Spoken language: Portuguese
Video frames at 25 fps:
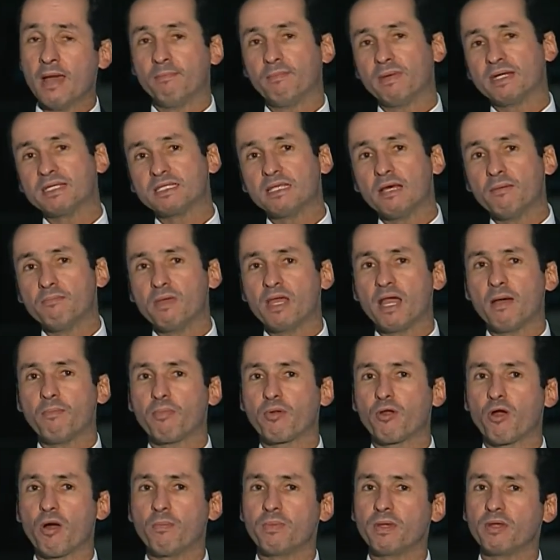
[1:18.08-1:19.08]
mas também à
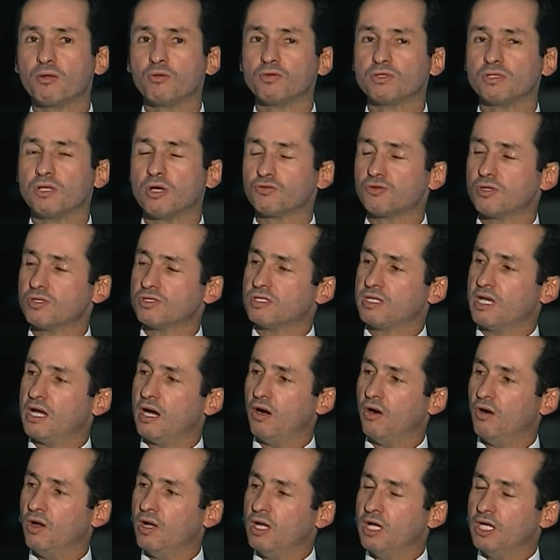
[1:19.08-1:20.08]
própria inclusão
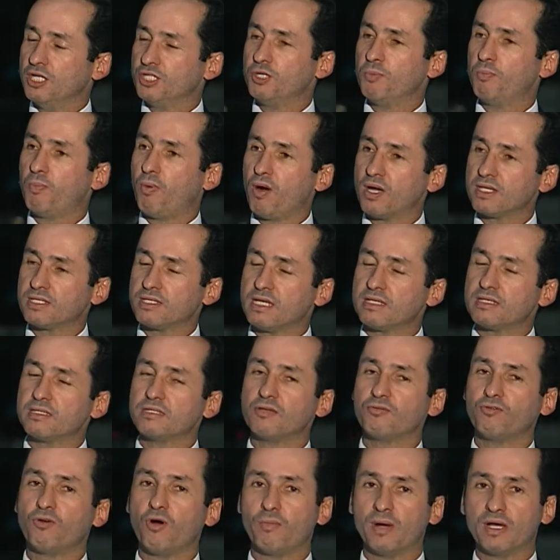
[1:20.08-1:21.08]
social. De posse
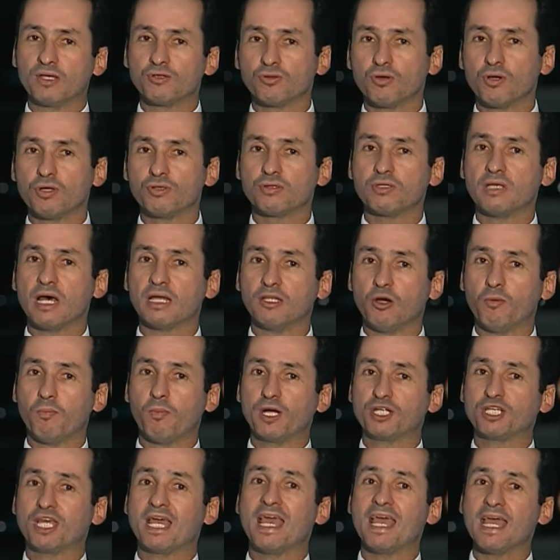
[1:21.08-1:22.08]
dessas informações, o cidadão
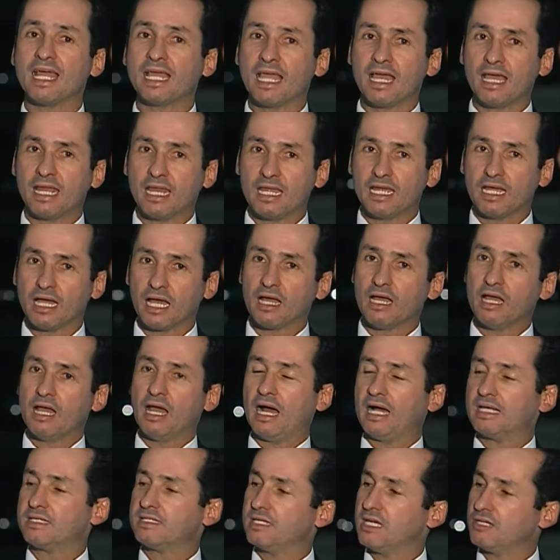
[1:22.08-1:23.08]
pode requerer
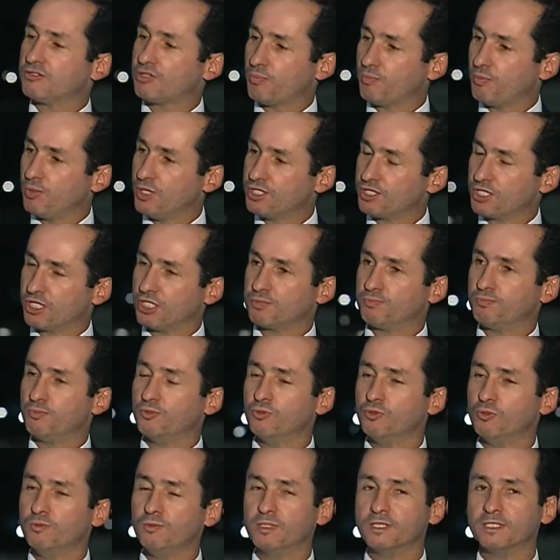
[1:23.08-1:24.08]
acesso a políticas
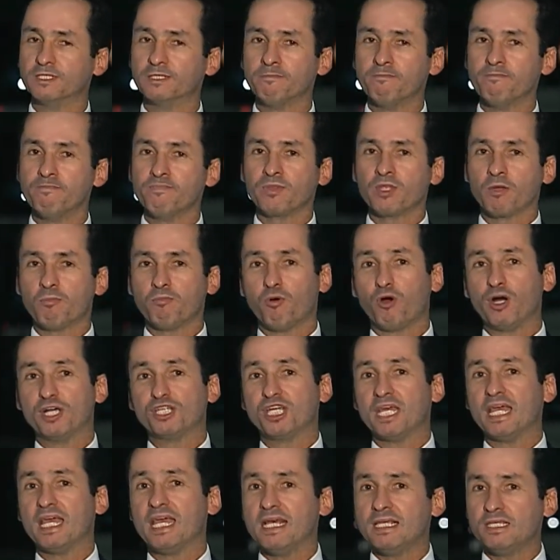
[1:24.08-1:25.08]
públicas,
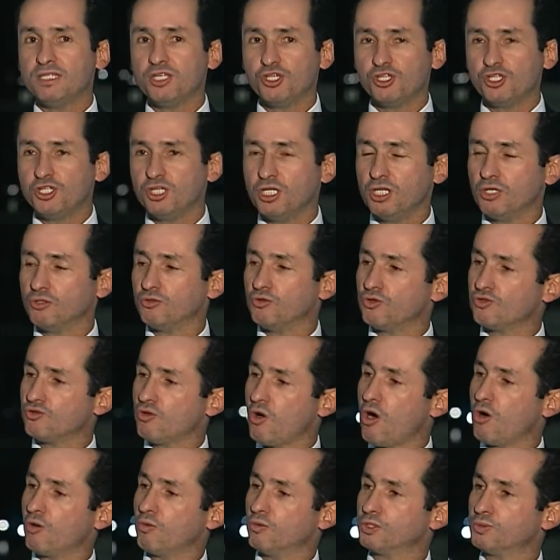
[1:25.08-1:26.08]
pode exigir
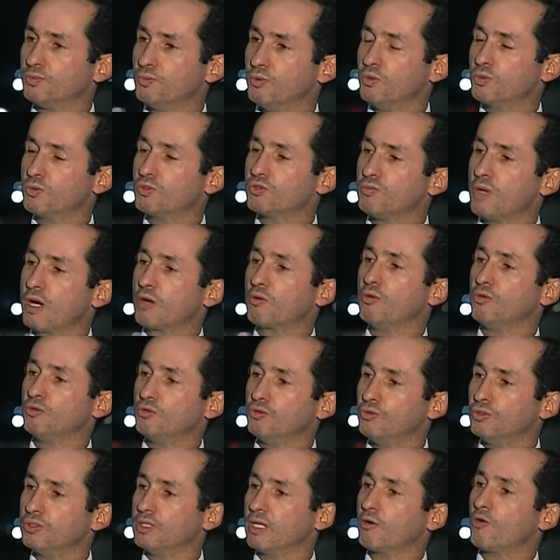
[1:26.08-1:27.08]
dos órgãos públicos uma
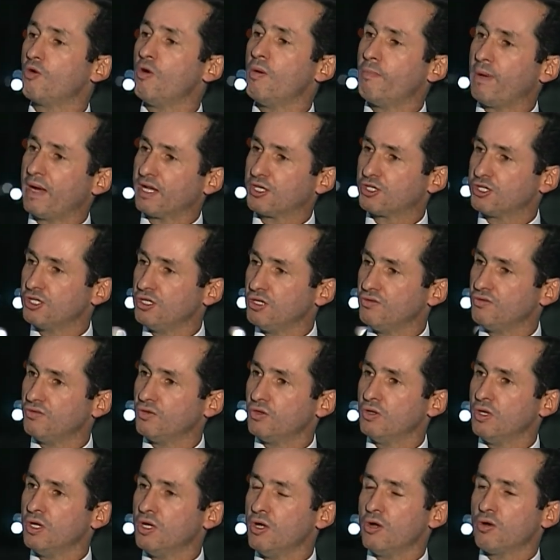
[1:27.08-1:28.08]
conduta
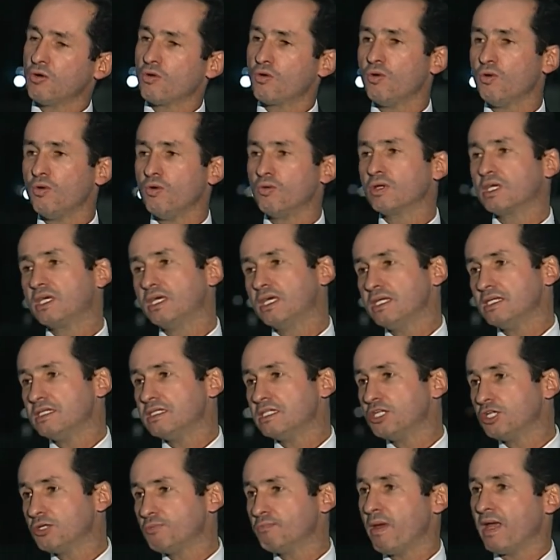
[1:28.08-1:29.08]
compatível com o que
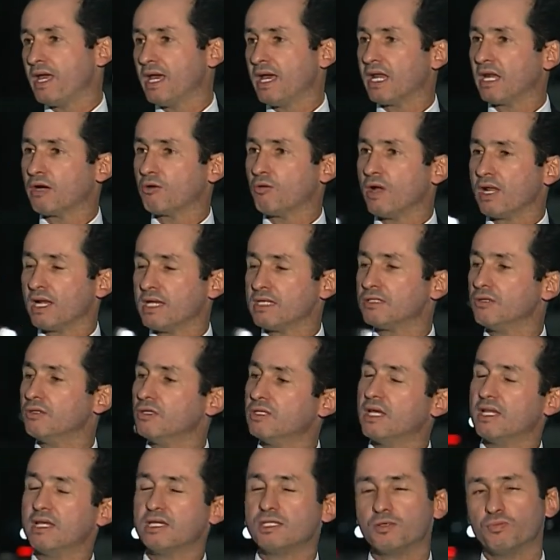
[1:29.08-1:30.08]
se espera com relação
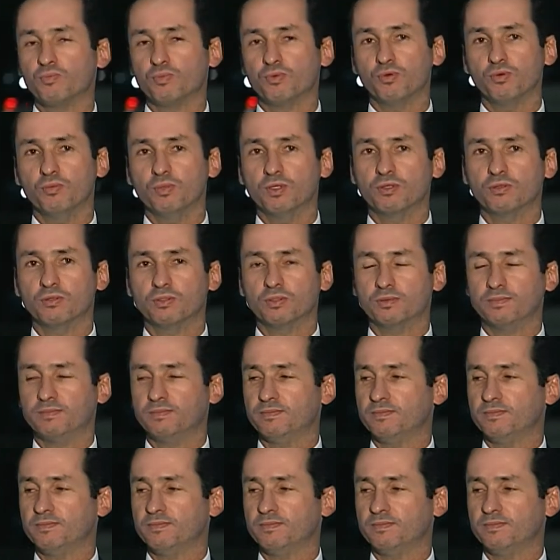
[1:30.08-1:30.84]
ao interesse público.